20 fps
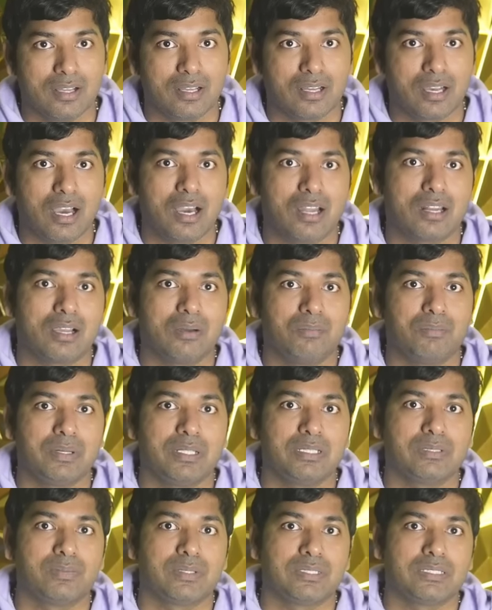కార్
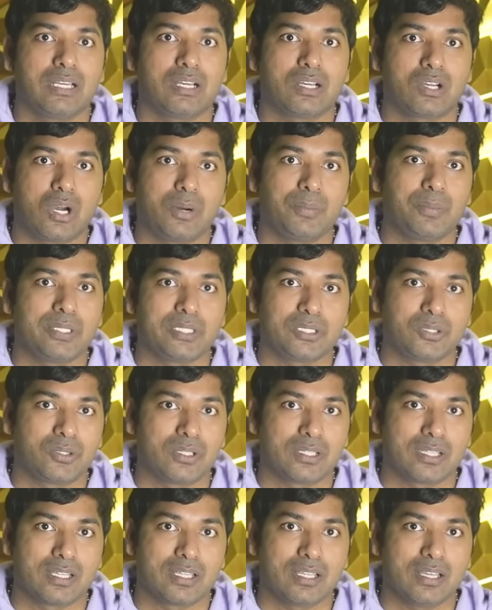కంపెనీస్ మధ్య కాంపిటీషన్
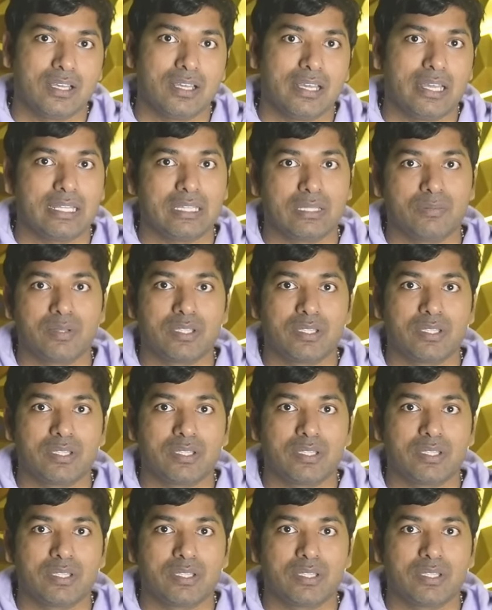ఉంటుంది కదా ఎర్త్ మీద